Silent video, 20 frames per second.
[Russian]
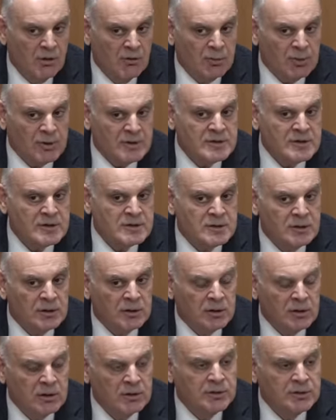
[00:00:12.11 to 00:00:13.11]
в
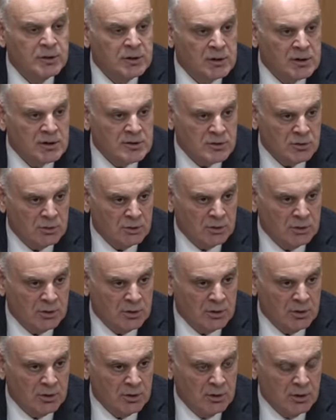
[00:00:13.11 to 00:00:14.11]
процессах
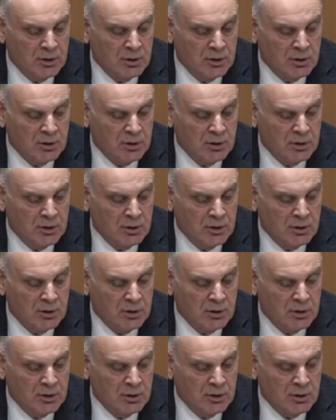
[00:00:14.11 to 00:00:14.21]
интеграционных.